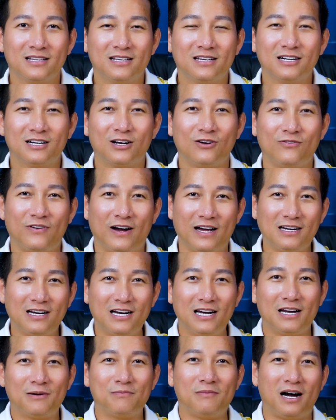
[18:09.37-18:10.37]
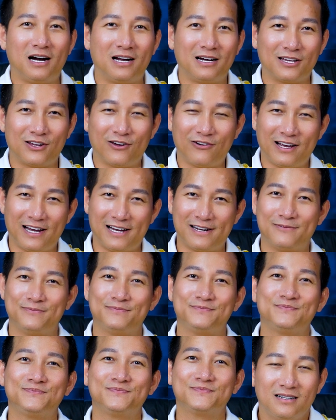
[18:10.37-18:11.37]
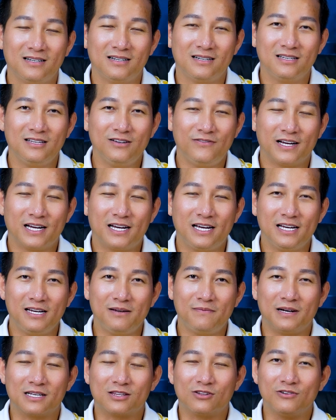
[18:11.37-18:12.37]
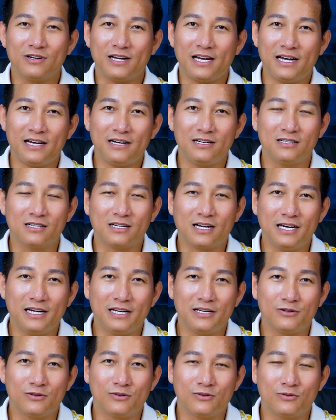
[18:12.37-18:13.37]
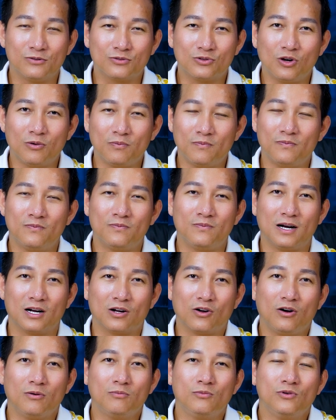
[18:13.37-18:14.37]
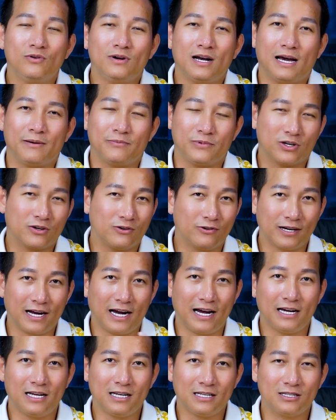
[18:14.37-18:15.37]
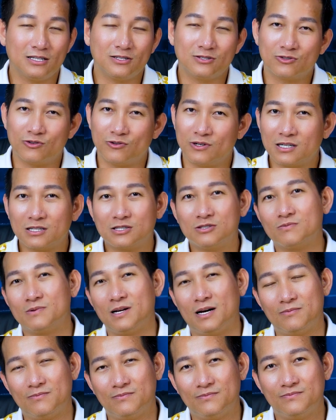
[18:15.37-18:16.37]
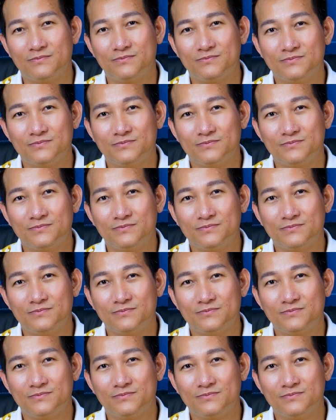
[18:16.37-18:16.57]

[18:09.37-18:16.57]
chứ không phải nó lên bờ là cho nó ăn như vậy khi mà tôi nghe được cái điều tốt mà con muốn làm cho con cá thì tôi rất xúc động